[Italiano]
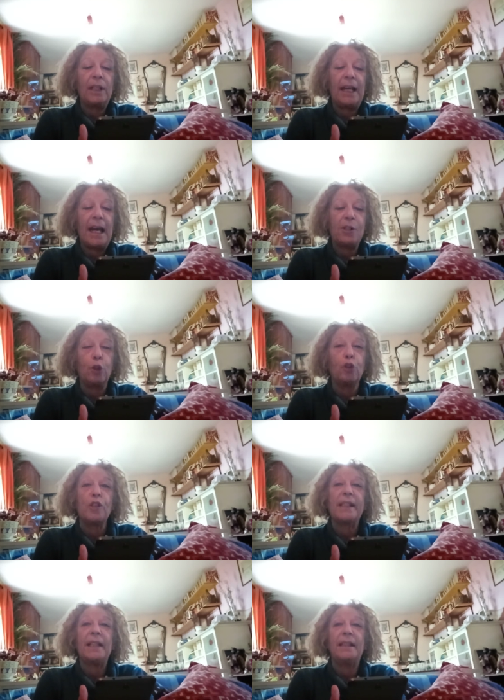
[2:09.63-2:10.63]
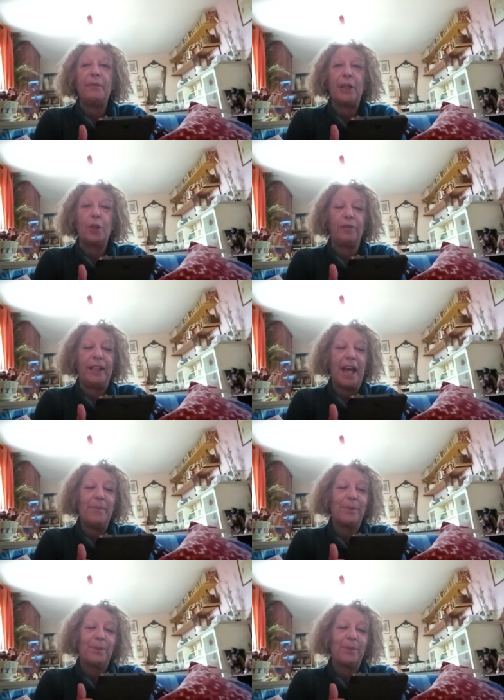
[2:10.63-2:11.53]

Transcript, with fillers: nella sottostante ferrovia.